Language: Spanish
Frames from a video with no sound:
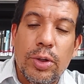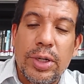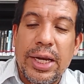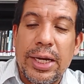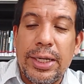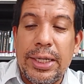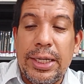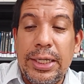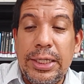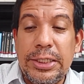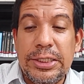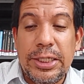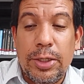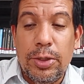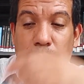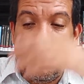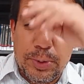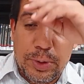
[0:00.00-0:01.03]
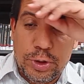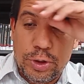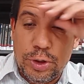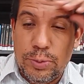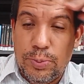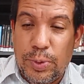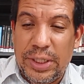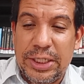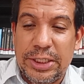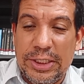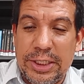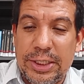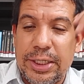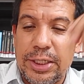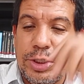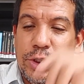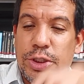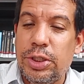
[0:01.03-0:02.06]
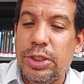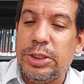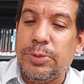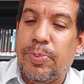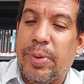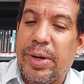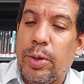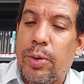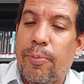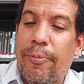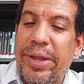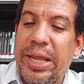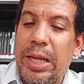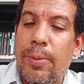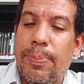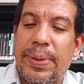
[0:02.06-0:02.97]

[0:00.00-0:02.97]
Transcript: tranquilizado por sus buenas intenciones para conmigo,